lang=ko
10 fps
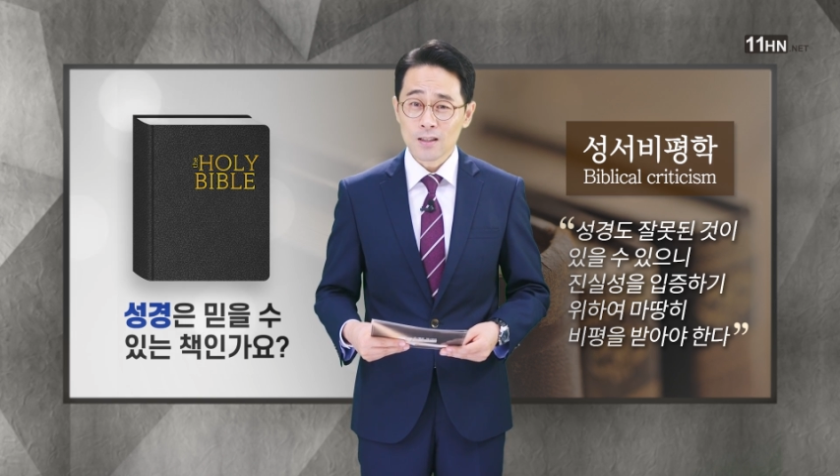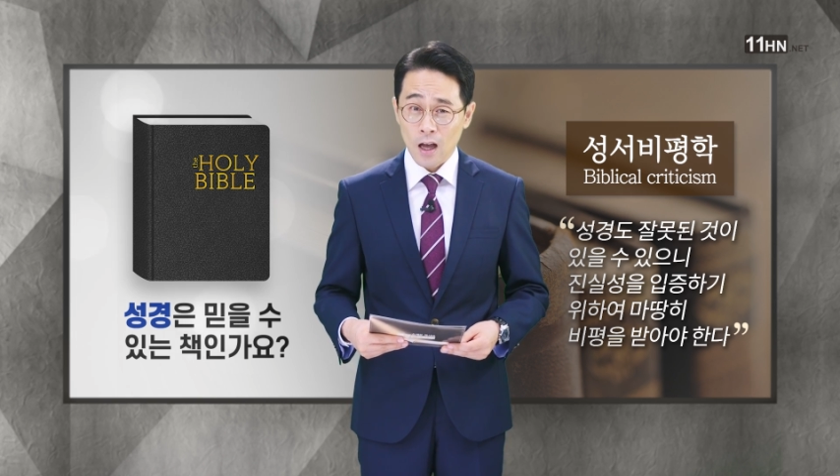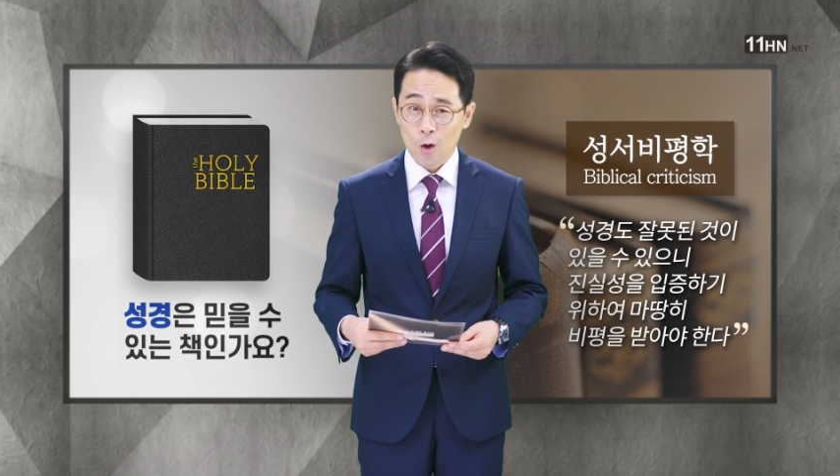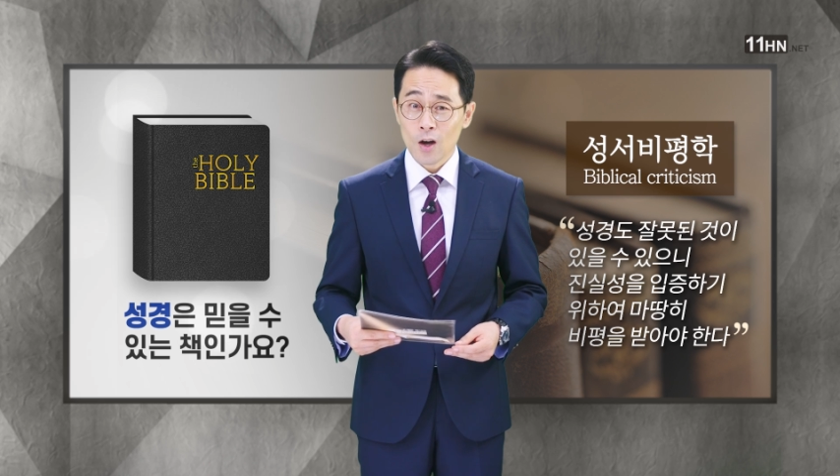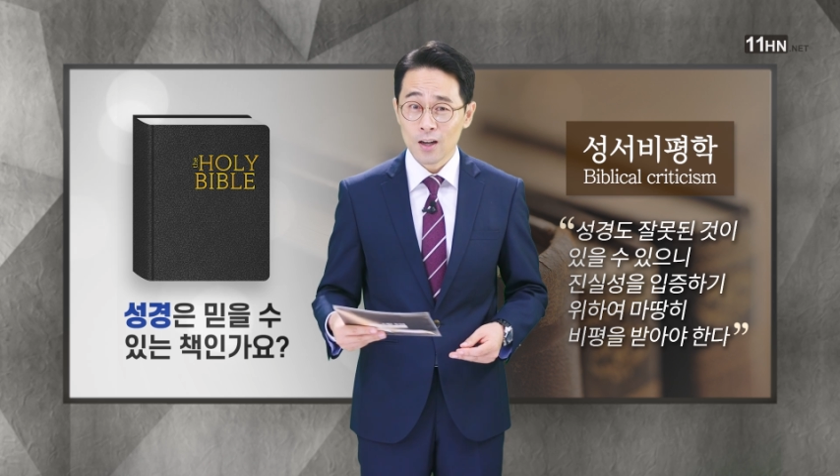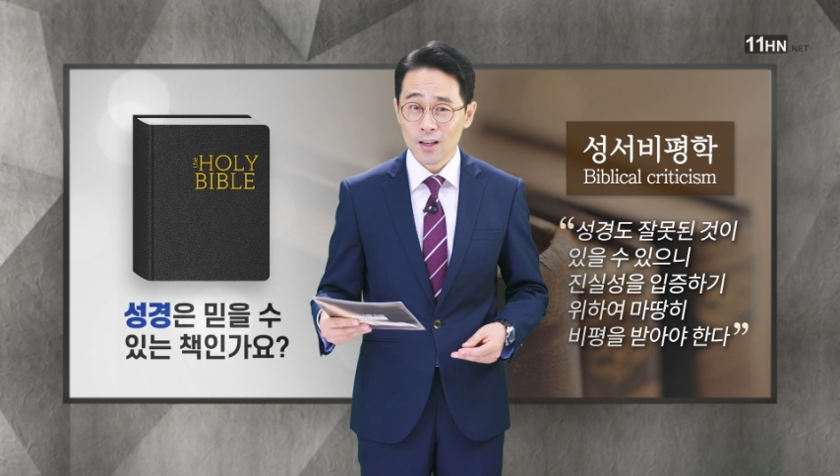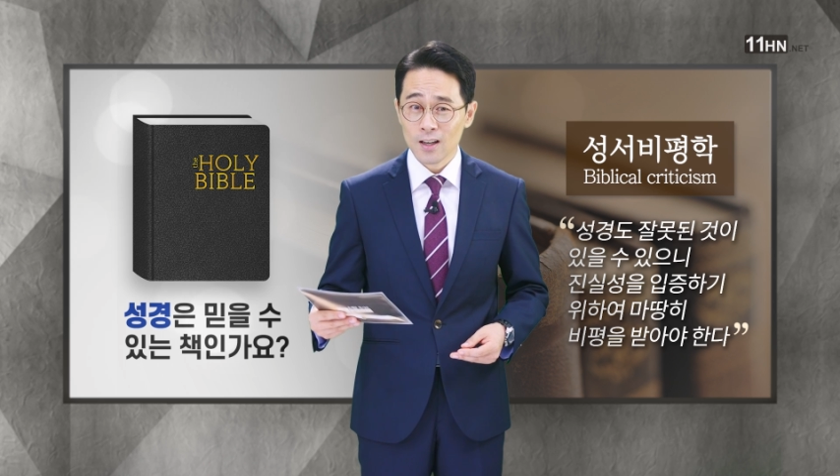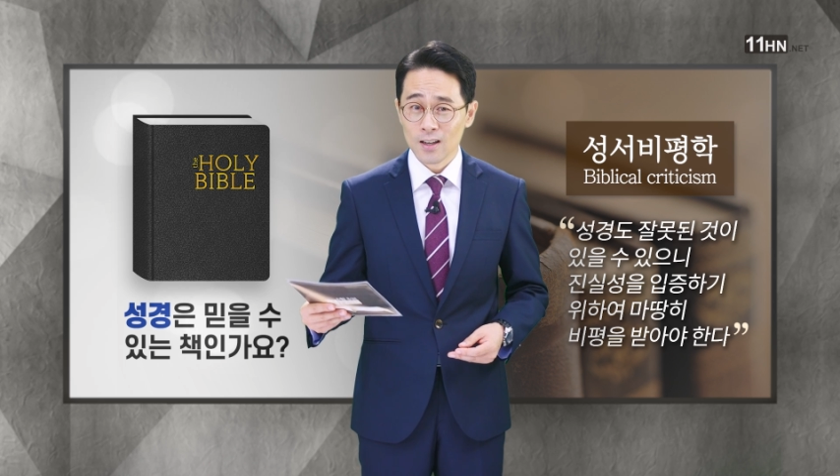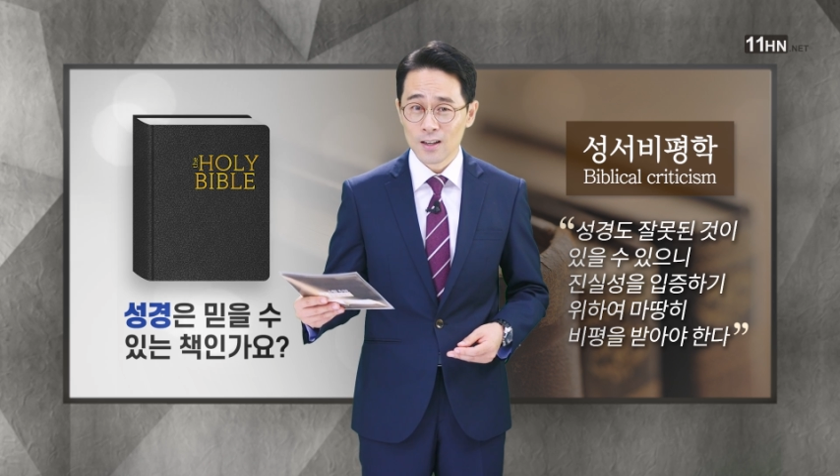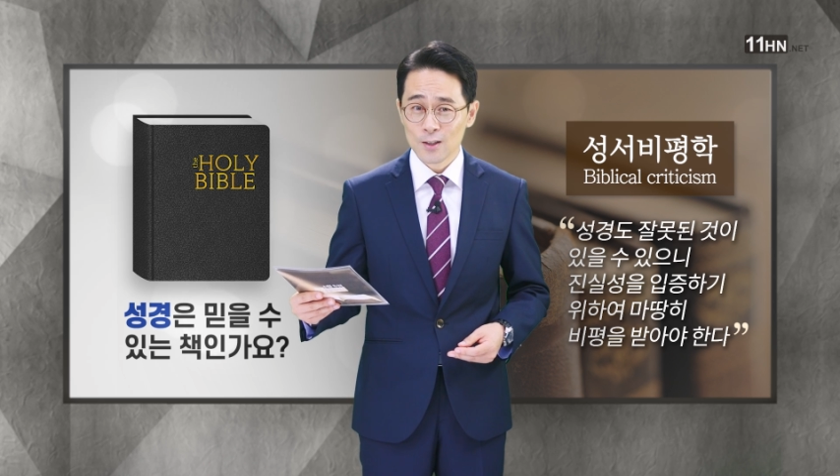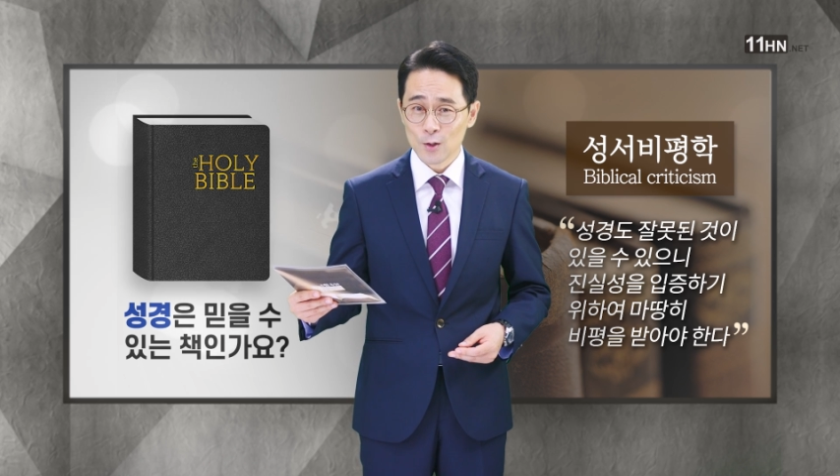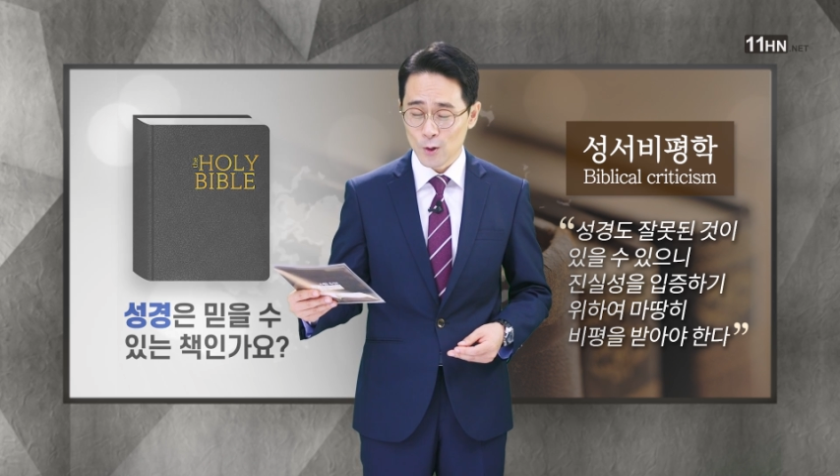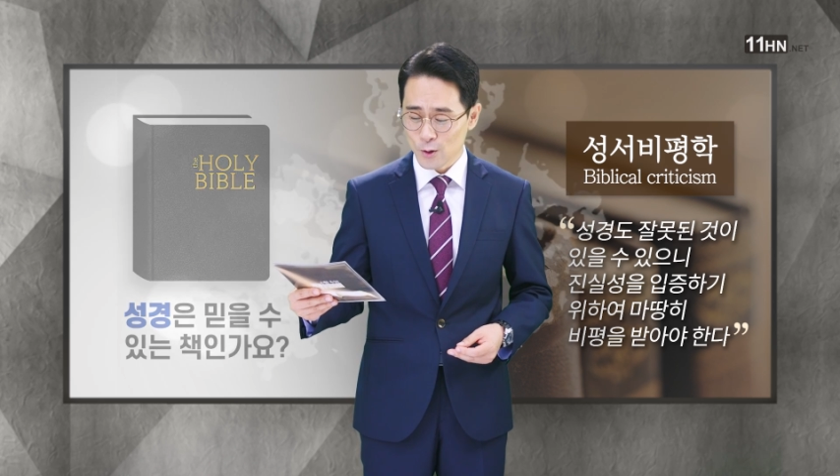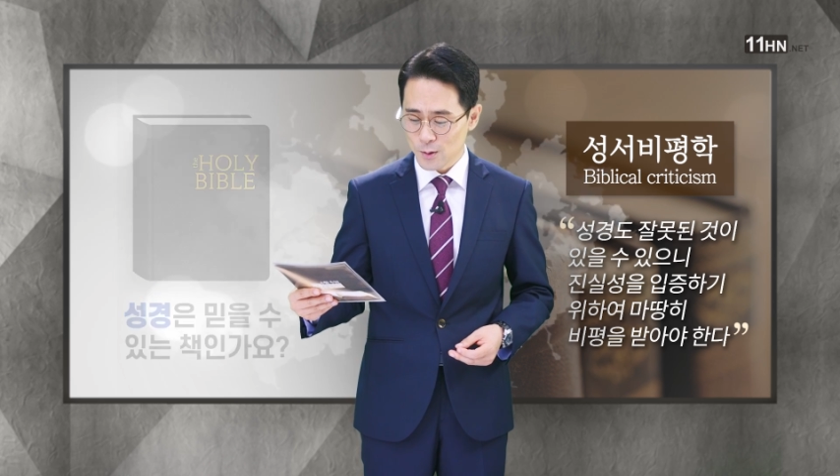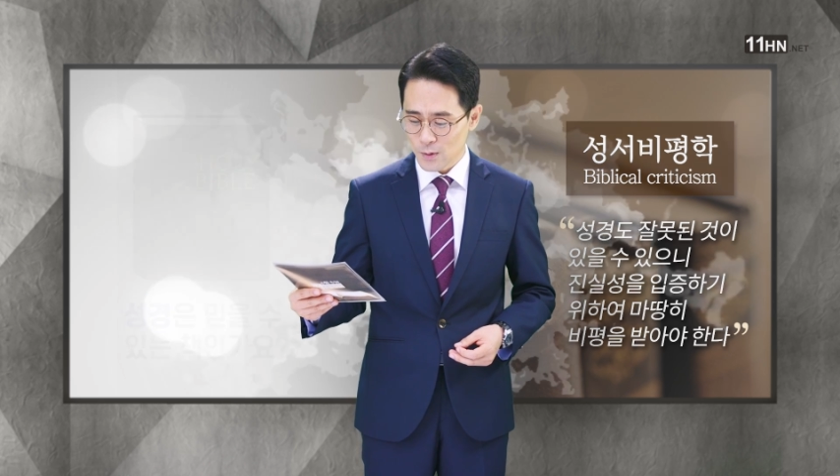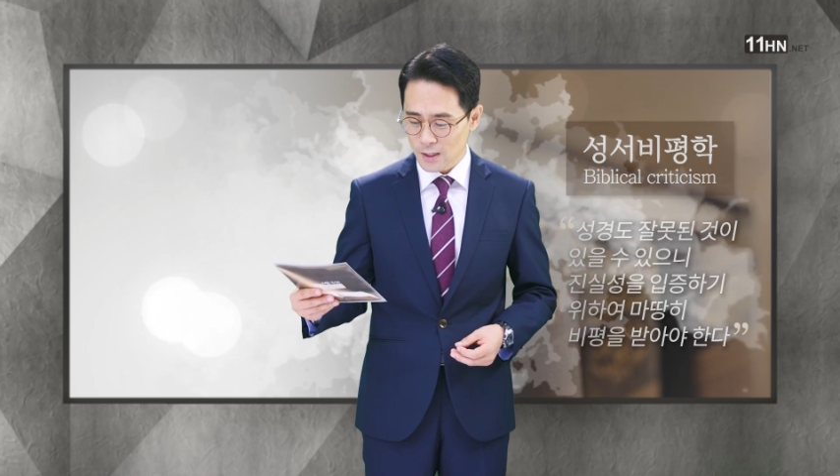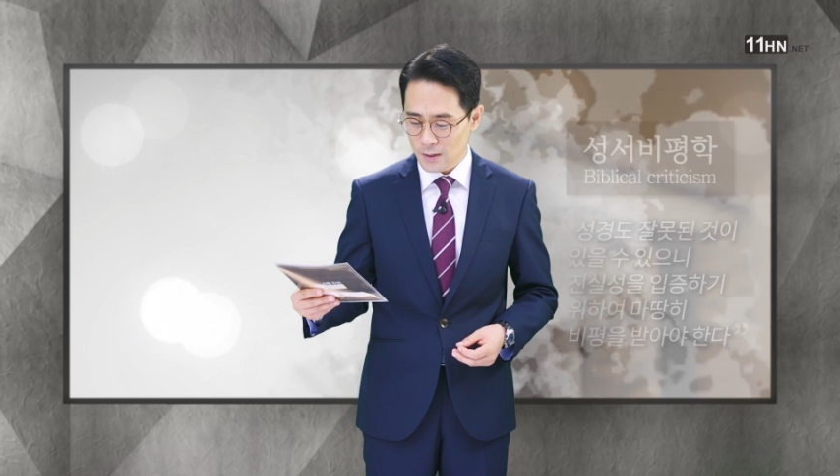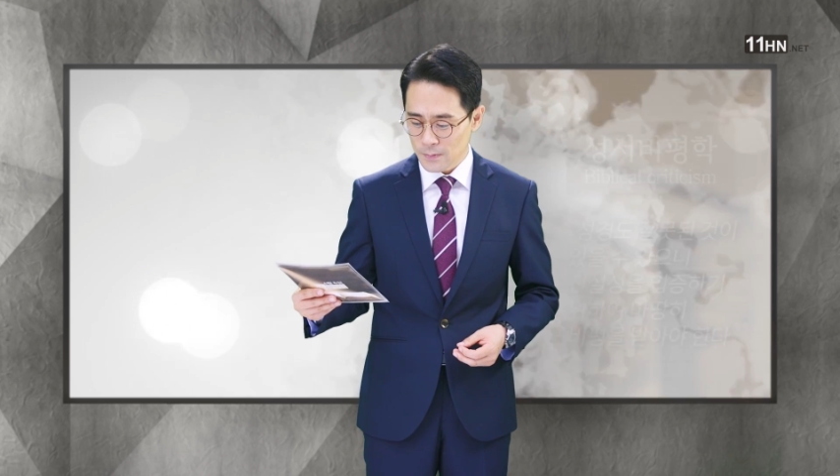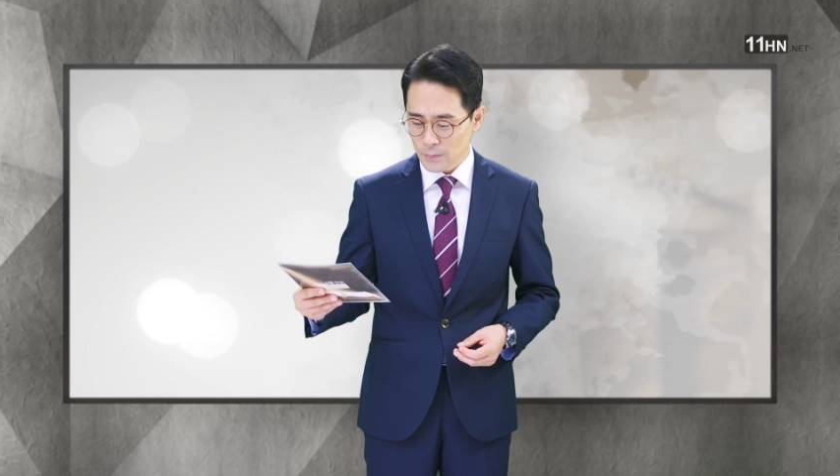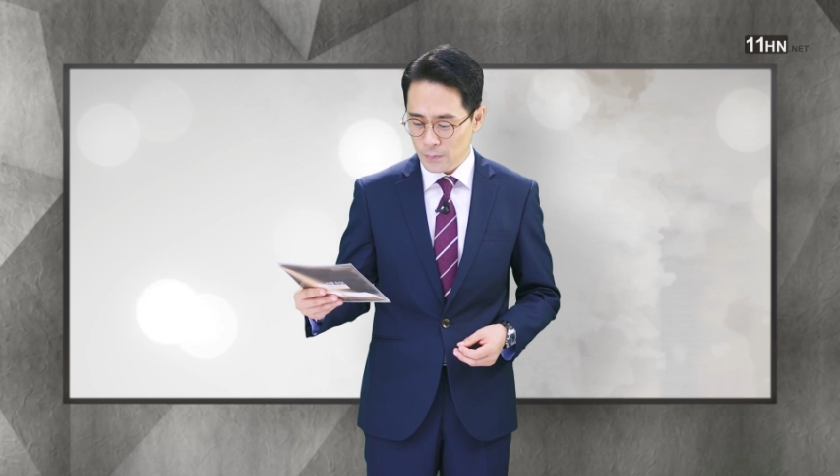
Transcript: 당황하게 될 것입니까?